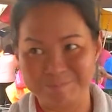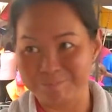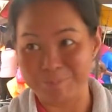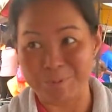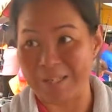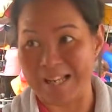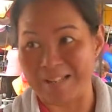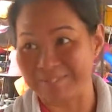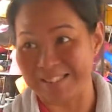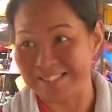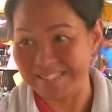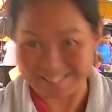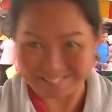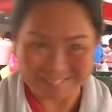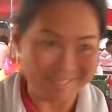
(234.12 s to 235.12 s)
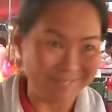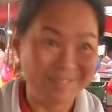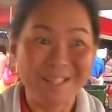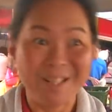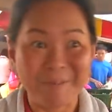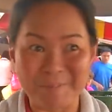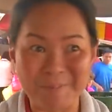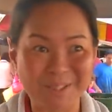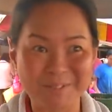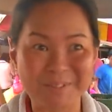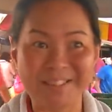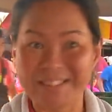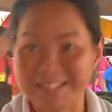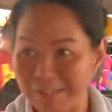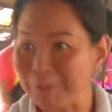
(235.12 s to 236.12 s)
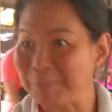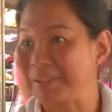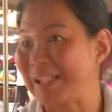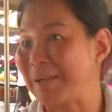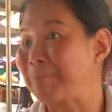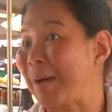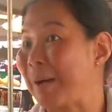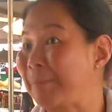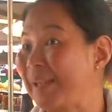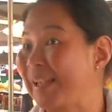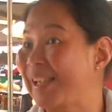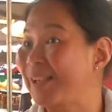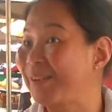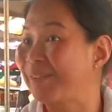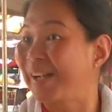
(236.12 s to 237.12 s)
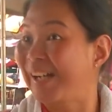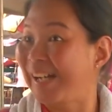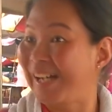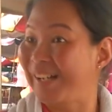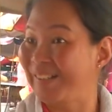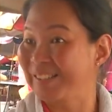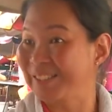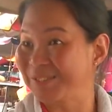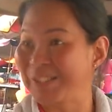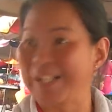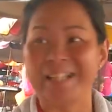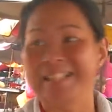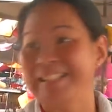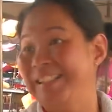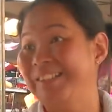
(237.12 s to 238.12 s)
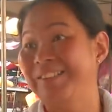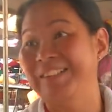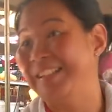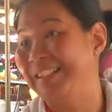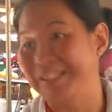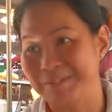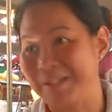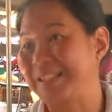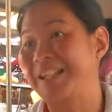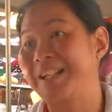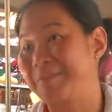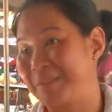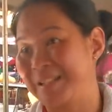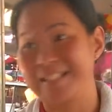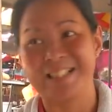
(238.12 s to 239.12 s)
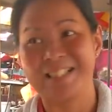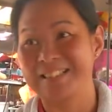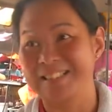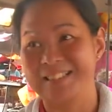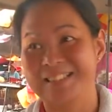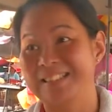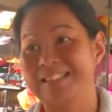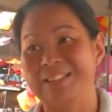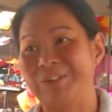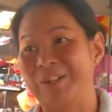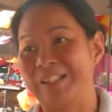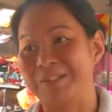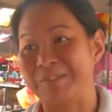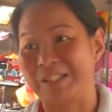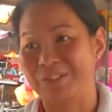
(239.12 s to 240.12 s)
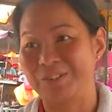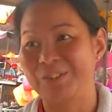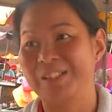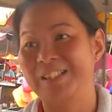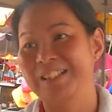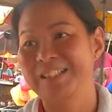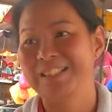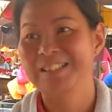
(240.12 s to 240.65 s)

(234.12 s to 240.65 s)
不安，这些好像没有说你叫我们讲 barbecue 啊，或者什么，一定会让你们，好像你们你这样子也是喜欢的嘛，对不对？